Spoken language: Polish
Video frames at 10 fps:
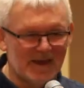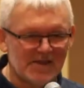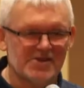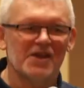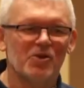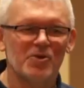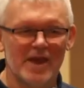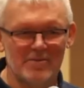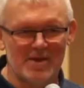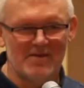
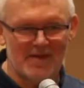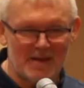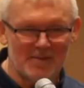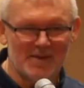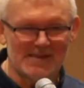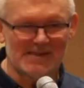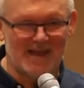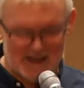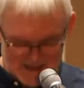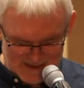dziękujemy Wam
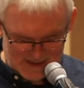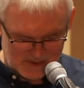za e,